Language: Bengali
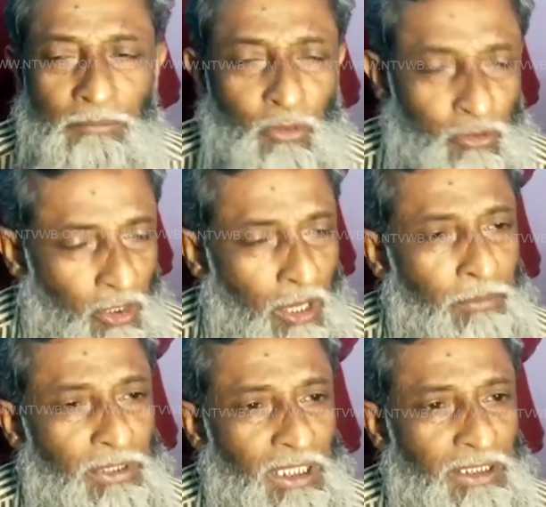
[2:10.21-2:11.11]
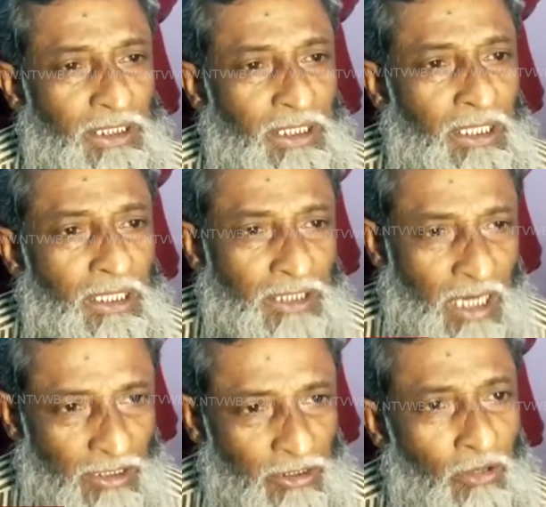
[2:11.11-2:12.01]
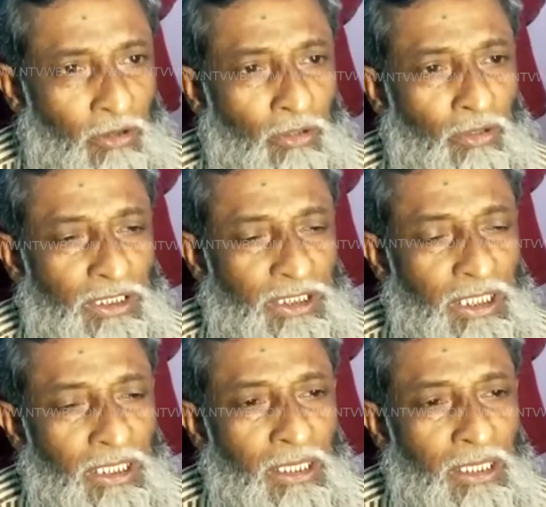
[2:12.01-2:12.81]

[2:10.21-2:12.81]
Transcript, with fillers: বুথ সভাপতি আছি শাখা সংগঠন আছে